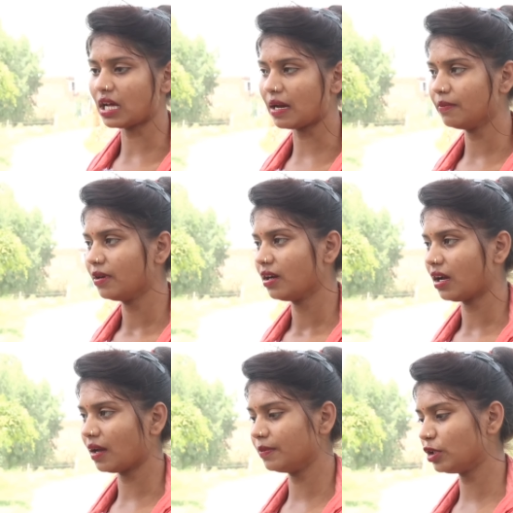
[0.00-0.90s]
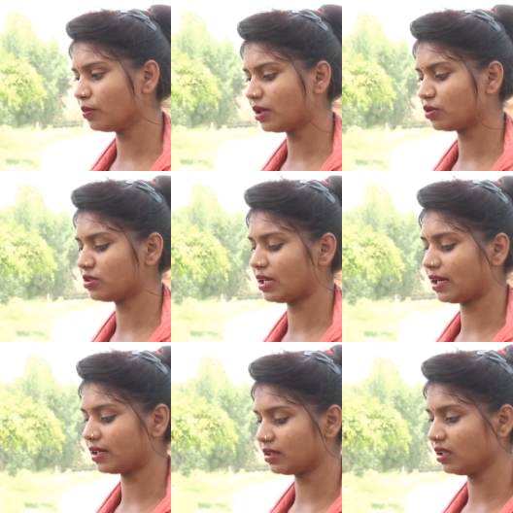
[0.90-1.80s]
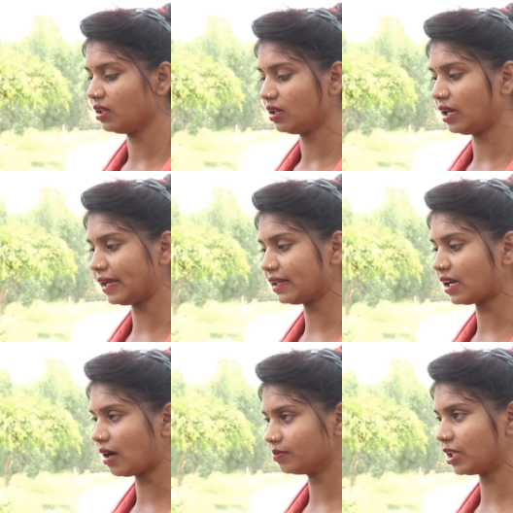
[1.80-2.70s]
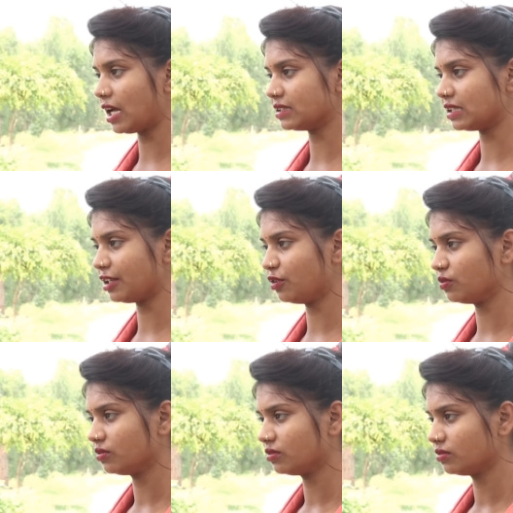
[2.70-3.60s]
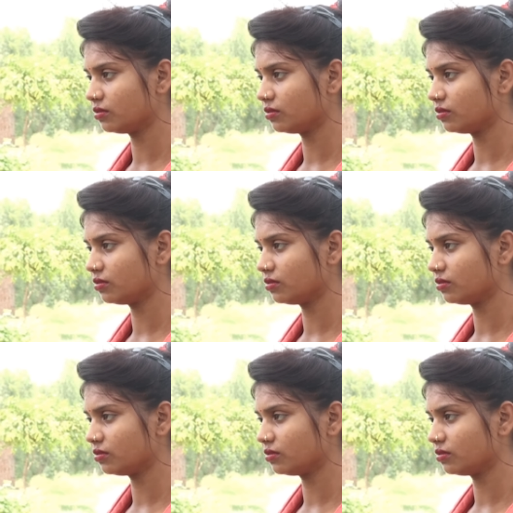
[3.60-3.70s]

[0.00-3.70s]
साहब अभी तो मैं कुछ नहीं करती लेकिन काम तलाश रही हूँ